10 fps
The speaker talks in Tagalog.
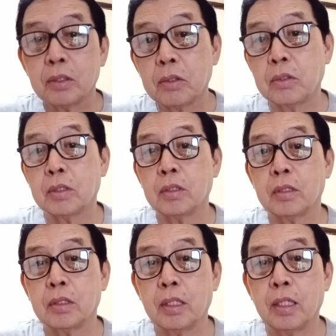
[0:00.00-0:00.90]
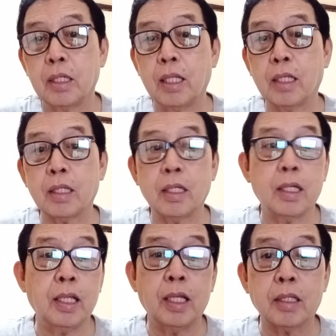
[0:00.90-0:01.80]
Oh. Ilang
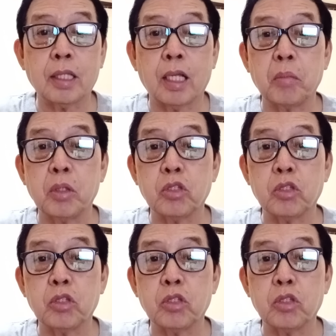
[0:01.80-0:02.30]
ilang termino